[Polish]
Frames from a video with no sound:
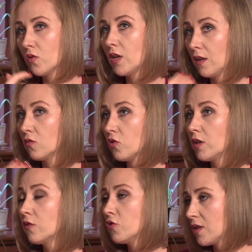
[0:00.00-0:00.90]
jak już,
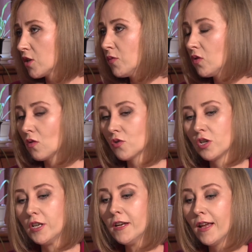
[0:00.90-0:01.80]
jak już jesteśmy
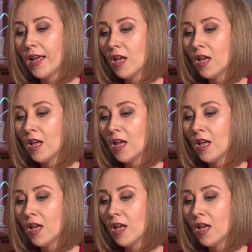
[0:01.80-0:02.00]
dorośli,